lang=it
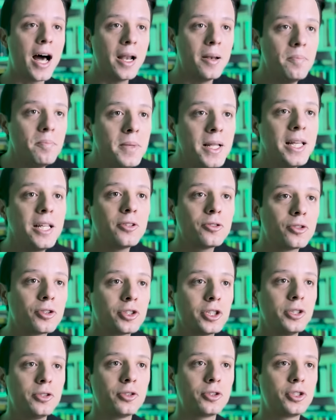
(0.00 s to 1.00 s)
al
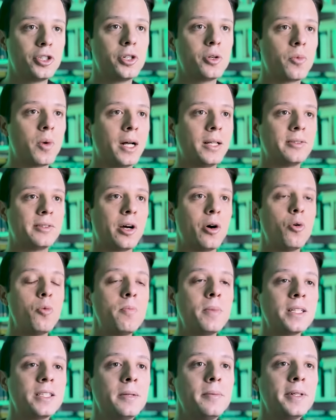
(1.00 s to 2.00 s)
1850 un
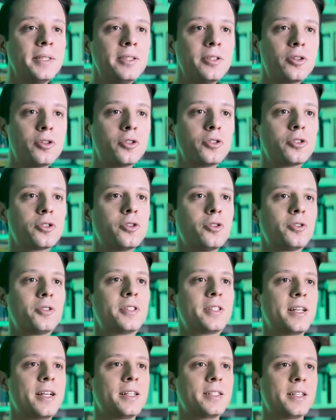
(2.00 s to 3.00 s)
matematico
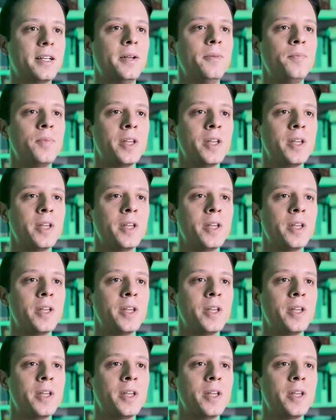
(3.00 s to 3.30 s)
scozzese,